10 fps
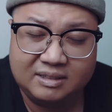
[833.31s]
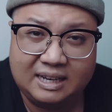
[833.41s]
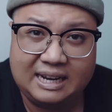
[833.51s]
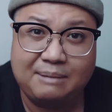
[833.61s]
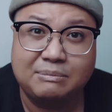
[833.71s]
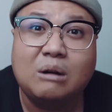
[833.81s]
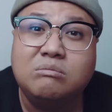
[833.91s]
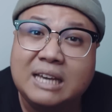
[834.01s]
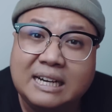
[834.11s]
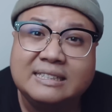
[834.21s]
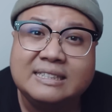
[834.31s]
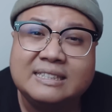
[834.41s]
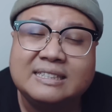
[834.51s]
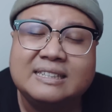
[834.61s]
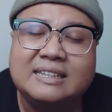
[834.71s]
là làm công nhân
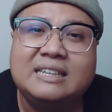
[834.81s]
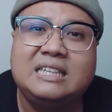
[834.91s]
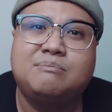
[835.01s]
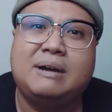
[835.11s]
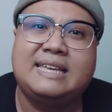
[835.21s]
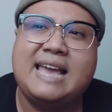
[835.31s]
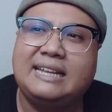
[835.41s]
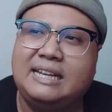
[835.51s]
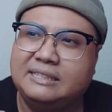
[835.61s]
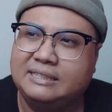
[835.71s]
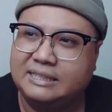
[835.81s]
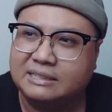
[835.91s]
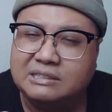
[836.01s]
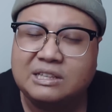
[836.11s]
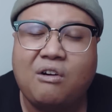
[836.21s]
nhưng mà gia đình thì
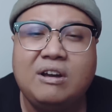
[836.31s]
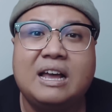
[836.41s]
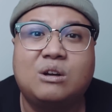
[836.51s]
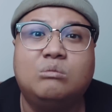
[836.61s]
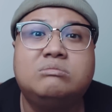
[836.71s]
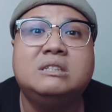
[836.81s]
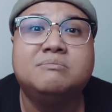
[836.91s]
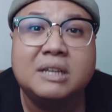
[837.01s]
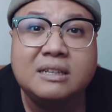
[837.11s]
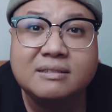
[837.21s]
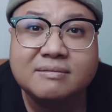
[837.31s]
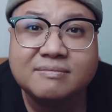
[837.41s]
tương đối là cũng tương tức